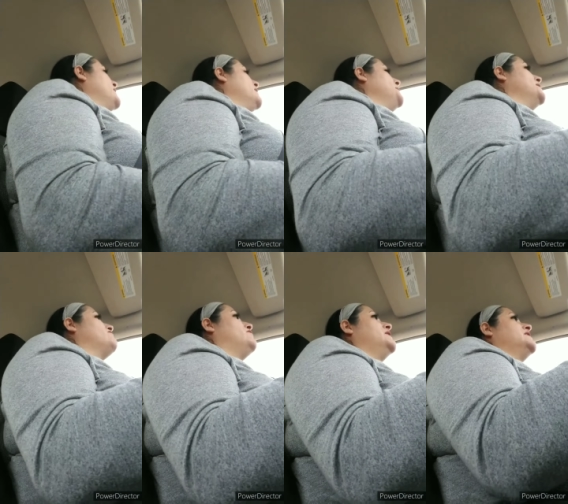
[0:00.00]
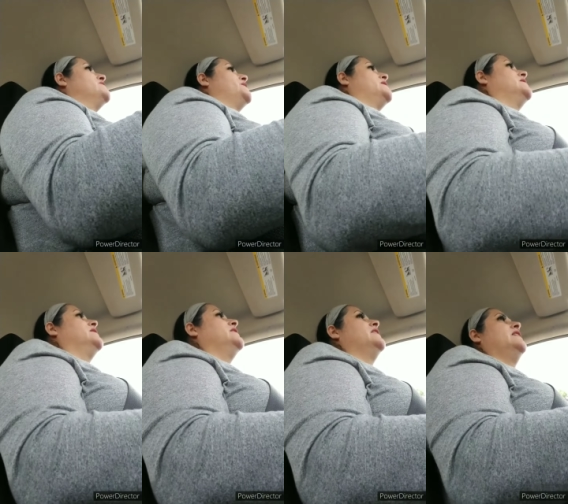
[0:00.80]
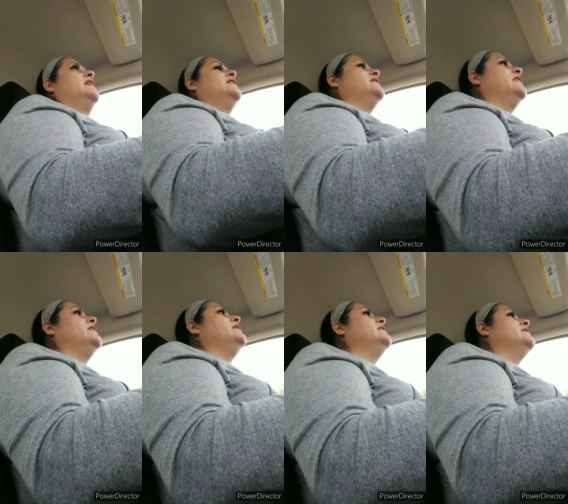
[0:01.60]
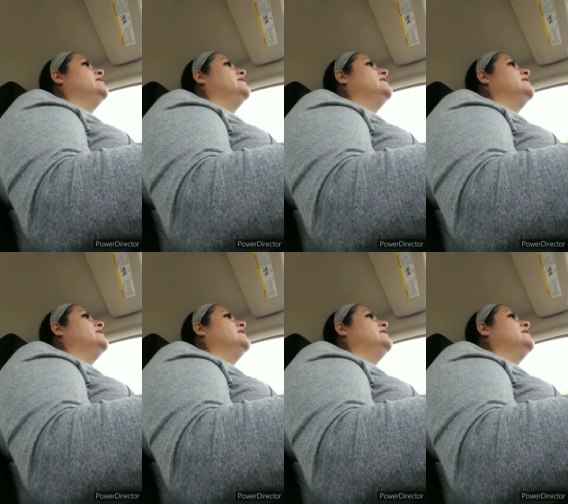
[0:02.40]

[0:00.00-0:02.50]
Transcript: que me da mis fuerzas para seguir adelante.